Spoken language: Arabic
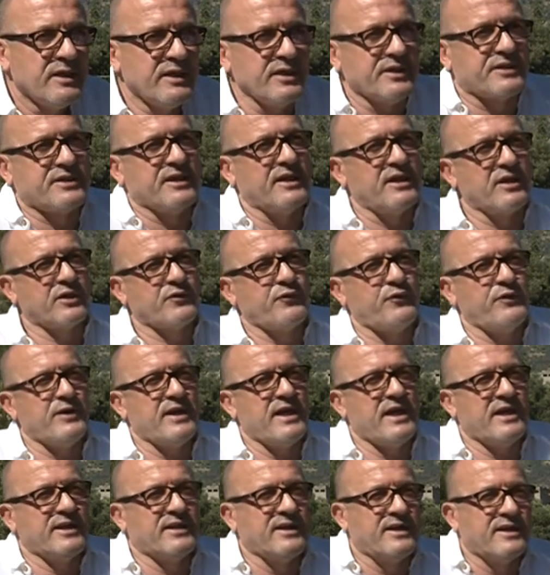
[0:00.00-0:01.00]
يدير لك
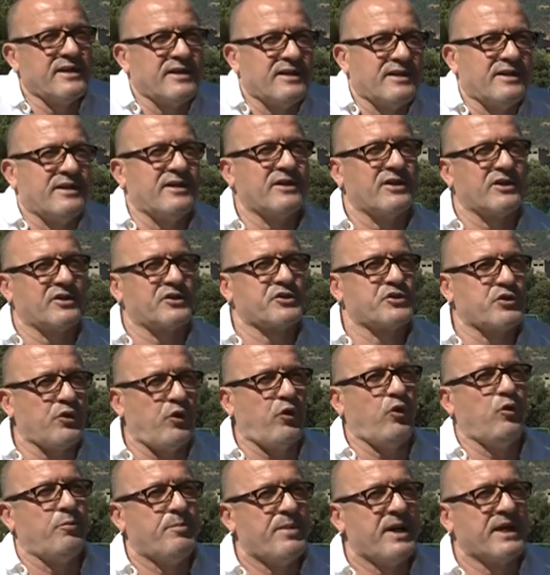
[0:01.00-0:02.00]
فيها
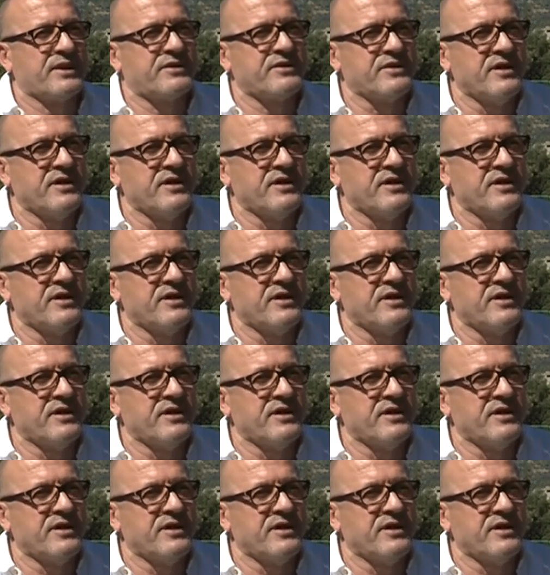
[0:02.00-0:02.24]
الصعوبات